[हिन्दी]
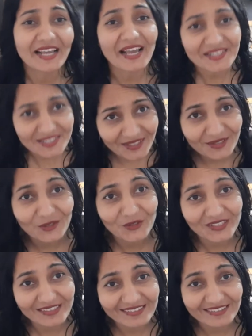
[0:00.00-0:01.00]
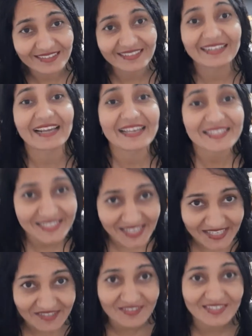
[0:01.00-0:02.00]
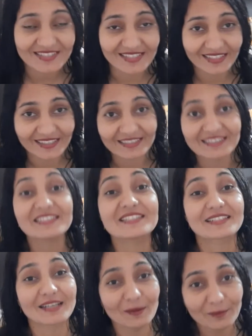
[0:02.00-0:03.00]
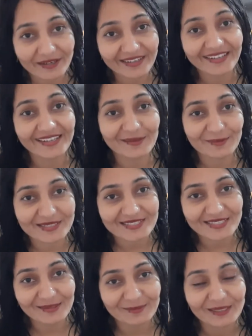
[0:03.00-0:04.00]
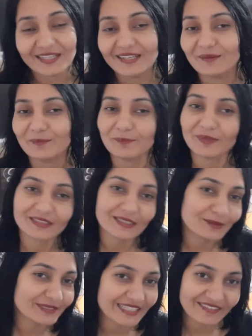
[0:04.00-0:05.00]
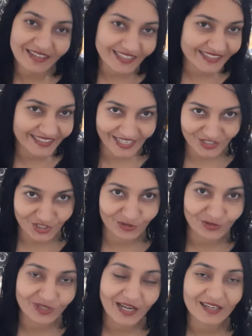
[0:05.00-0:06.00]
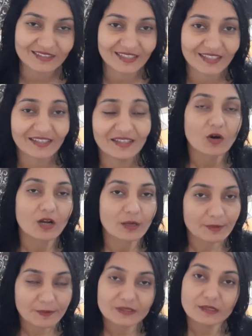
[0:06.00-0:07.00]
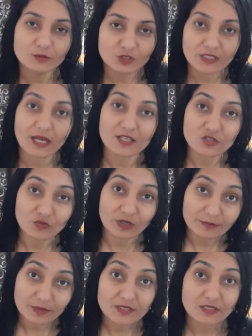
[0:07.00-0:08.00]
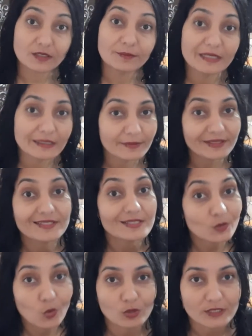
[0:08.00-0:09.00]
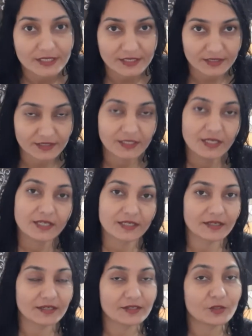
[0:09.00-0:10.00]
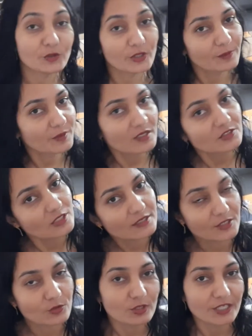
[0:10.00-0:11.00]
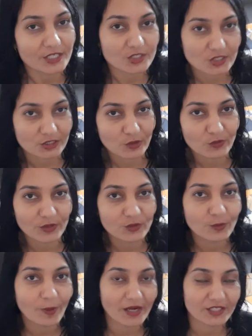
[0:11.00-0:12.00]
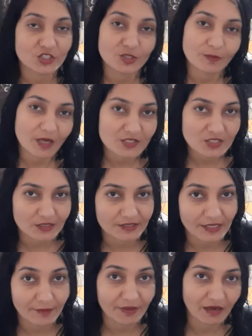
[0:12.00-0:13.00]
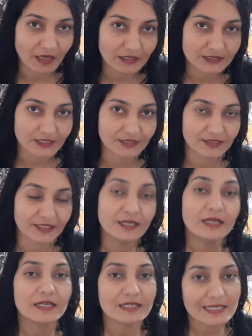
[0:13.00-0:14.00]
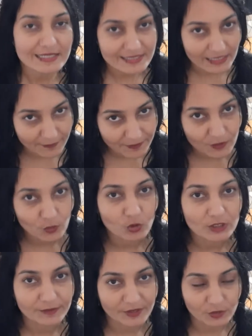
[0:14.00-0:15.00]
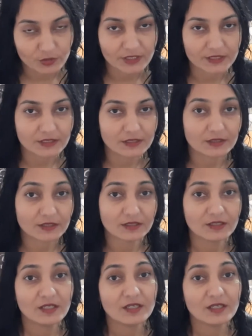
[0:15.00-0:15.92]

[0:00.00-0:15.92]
कैसा न्यू ईयर कैसी एनिवर्सरी किसका बर्थडे है भाई साहब मतलब ये वाला रिएक्शन उनका आता है और अभी पता है मुझे लास्ट वन मंथ से ना मीठी मीठी सी गोली दे रहे थे कि न्यू ईयर पे ना चल तेरे को लेके चलता हूँ कहीं घुमाने शिमला चलते हैं मनाली चलते हैं इस टाइप की गोली मेरे को देते देते